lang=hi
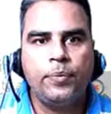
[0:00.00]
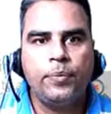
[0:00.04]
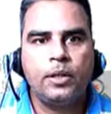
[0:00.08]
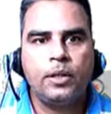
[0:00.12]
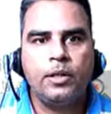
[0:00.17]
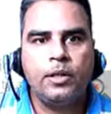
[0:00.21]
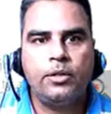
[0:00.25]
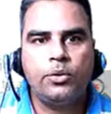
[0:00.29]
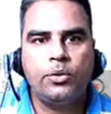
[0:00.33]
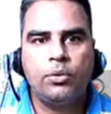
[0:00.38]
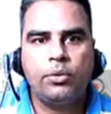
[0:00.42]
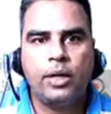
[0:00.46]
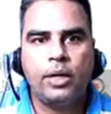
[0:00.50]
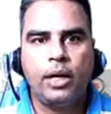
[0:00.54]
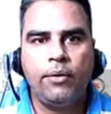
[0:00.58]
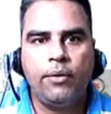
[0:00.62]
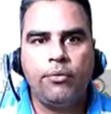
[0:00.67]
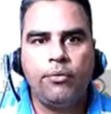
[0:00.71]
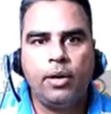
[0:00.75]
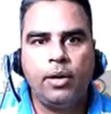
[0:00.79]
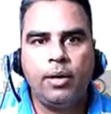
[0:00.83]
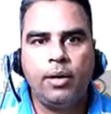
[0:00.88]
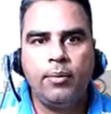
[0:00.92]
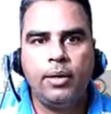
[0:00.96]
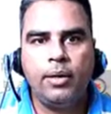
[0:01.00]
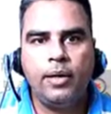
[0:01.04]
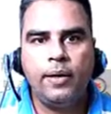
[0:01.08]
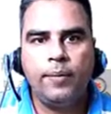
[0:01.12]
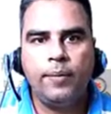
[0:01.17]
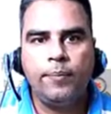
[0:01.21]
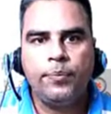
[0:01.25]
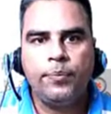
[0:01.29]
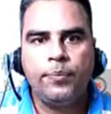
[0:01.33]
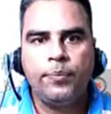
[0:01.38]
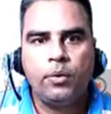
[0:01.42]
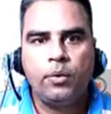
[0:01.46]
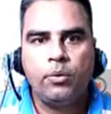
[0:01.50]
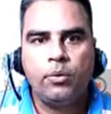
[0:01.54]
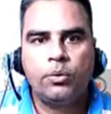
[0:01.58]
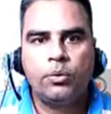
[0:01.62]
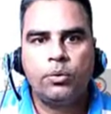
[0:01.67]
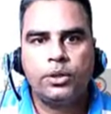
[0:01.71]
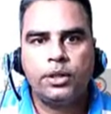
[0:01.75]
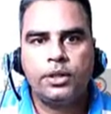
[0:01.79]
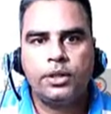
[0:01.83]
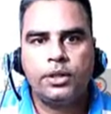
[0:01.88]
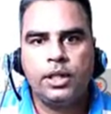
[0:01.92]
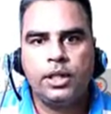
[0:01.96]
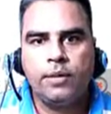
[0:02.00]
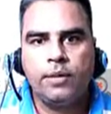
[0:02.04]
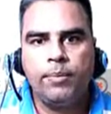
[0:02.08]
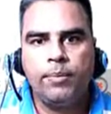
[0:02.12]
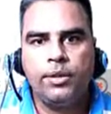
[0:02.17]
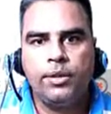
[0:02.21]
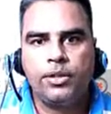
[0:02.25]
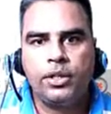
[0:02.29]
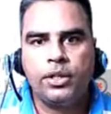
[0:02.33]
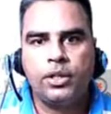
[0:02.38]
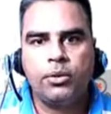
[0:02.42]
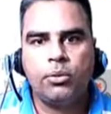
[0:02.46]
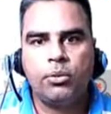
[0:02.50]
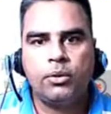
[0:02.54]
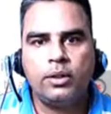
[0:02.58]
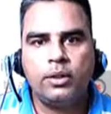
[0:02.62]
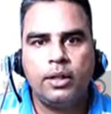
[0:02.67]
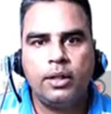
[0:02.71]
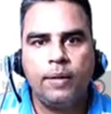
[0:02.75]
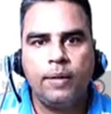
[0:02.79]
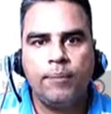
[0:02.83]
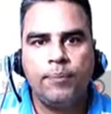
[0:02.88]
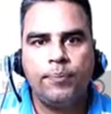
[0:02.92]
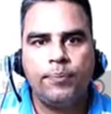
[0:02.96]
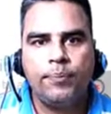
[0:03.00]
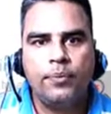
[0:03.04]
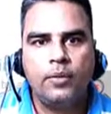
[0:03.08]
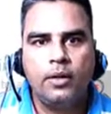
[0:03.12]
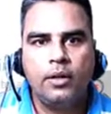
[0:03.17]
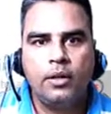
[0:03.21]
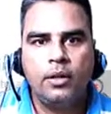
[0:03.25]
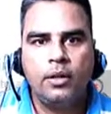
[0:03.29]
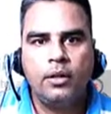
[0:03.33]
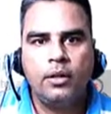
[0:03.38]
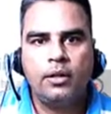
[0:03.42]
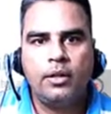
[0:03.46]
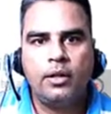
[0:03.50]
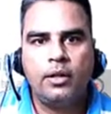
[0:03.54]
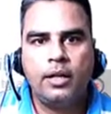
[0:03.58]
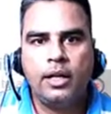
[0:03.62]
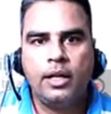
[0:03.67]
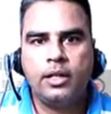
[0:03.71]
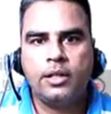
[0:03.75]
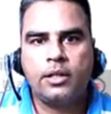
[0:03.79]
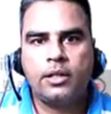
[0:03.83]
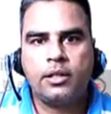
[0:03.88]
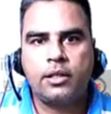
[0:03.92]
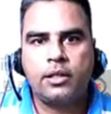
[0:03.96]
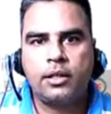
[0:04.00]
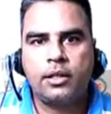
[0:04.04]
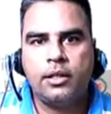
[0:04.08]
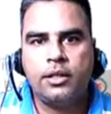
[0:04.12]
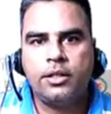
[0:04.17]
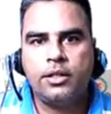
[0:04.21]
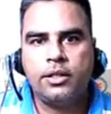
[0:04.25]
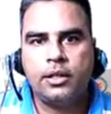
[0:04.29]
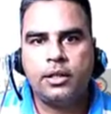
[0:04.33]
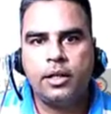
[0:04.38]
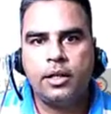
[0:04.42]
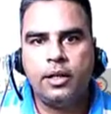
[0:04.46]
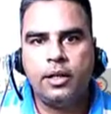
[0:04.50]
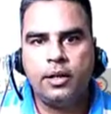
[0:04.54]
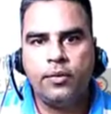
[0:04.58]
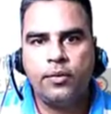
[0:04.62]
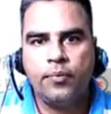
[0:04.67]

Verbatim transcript: कि जो डायफ्राम है उसकी शेप में चेंज होता है ये रेस्ट कंडीशन है